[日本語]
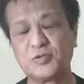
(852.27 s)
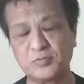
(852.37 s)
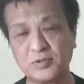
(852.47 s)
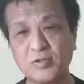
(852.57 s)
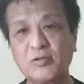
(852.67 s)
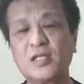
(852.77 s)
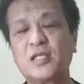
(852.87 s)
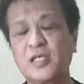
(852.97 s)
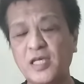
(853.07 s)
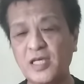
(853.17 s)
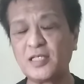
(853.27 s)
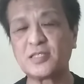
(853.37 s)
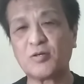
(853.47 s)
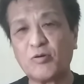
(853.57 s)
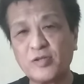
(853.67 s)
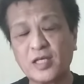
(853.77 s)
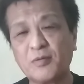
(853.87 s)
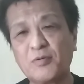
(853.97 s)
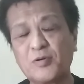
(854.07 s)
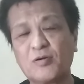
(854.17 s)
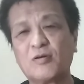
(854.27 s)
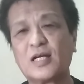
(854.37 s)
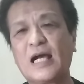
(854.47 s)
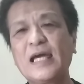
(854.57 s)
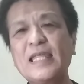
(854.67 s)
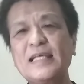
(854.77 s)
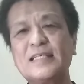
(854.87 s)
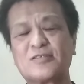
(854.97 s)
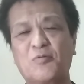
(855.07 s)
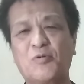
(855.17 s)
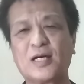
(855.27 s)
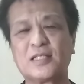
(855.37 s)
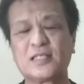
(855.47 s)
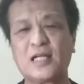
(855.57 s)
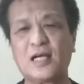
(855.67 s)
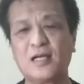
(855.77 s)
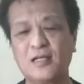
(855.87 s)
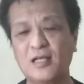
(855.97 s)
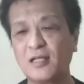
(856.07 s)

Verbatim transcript: 自分はこうやって経営してこんだけのもの書かないですよ儲かってたら